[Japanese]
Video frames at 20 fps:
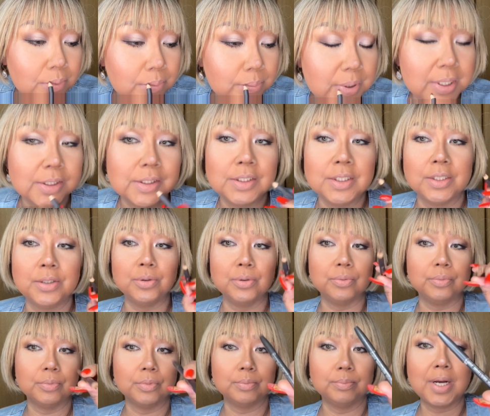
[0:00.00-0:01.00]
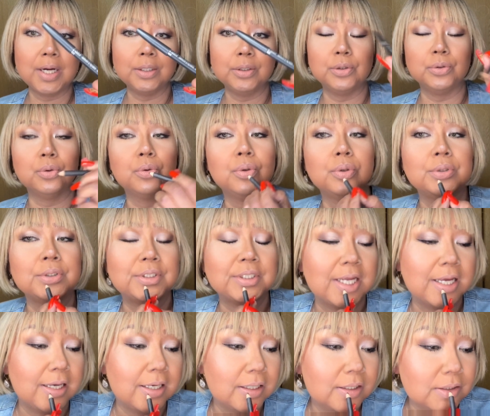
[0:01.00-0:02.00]
ペンシルマックのコルク
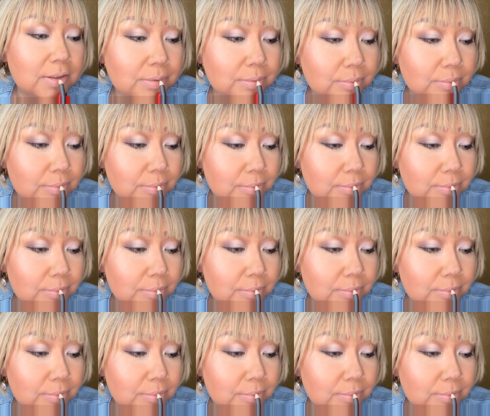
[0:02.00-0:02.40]
です